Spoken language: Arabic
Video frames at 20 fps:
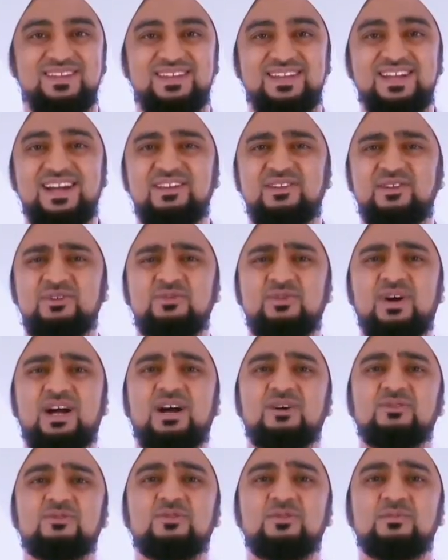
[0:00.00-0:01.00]
كان
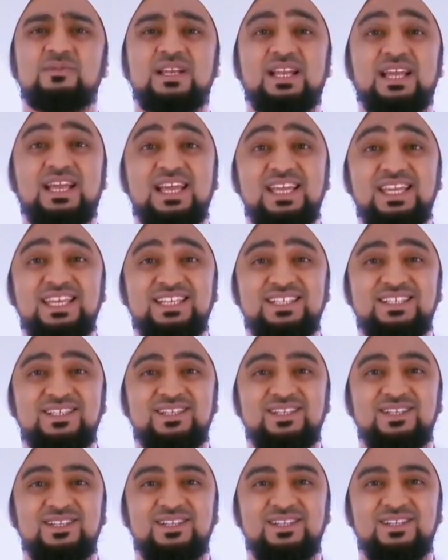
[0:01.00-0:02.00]
دعاؤه بالخير
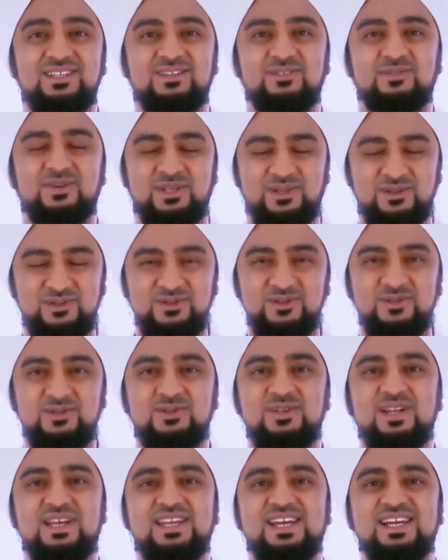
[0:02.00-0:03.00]

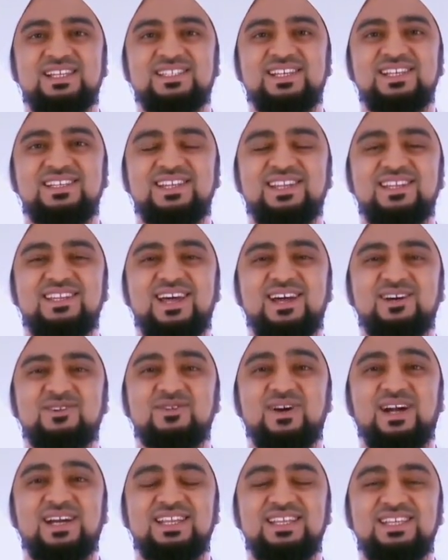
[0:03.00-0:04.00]
ويقول لنا صلى
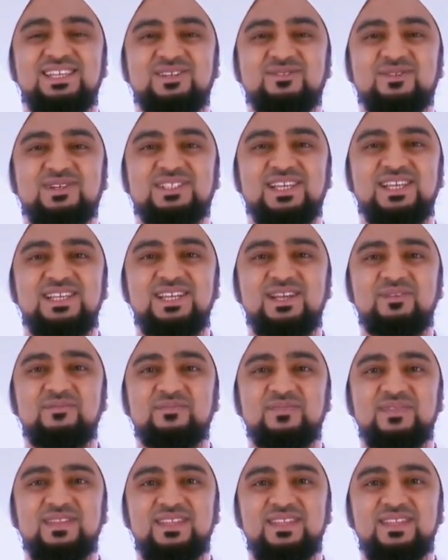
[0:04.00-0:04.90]
الله عليه وسلم